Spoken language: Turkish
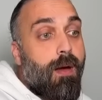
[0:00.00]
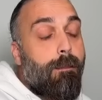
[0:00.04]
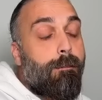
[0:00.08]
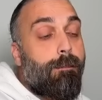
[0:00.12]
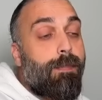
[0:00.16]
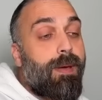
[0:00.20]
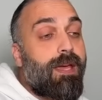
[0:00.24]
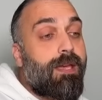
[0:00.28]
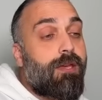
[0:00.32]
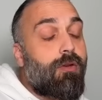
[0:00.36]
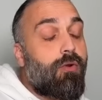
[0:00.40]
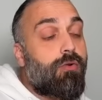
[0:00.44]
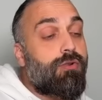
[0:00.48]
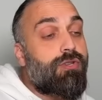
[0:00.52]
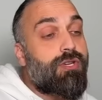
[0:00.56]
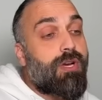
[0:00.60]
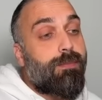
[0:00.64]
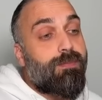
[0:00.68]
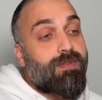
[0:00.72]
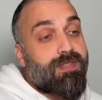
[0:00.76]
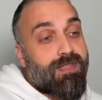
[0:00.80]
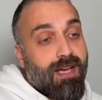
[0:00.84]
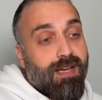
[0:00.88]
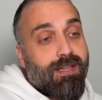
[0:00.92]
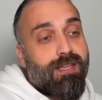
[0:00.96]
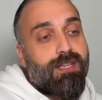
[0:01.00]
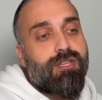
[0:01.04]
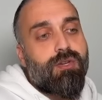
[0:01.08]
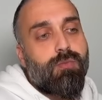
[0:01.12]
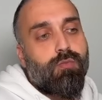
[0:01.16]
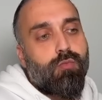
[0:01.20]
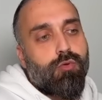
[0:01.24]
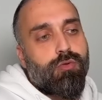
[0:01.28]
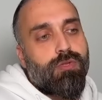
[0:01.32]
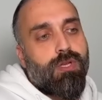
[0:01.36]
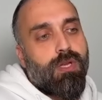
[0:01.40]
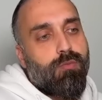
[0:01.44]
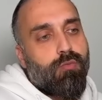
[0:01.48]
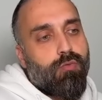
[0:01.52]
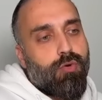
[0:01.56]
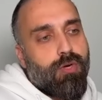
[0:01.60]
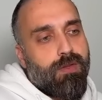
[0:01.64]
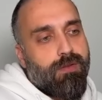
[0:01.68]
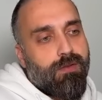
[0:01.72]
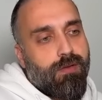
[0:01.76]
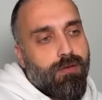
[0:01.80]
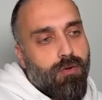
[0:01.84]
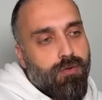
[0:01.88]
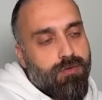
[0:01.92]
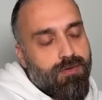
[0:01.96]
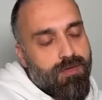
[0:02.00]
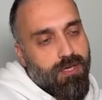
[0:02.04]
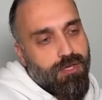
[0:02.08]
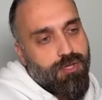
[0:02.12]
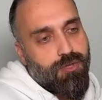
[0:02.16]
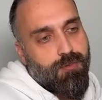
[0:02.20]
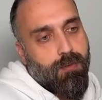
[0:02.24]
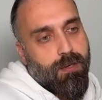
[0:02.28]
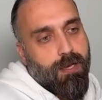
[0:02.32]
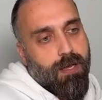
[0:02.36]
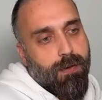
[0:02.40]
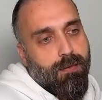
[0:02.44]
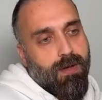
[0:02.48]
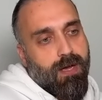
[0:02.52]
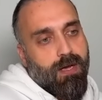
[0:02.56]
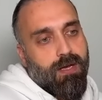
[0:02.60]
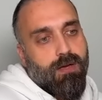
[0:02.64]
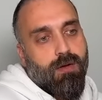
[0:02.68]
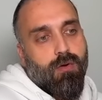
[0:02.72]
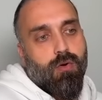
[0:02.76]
Peki hocam sadece buradan üretiliyor saçmalama.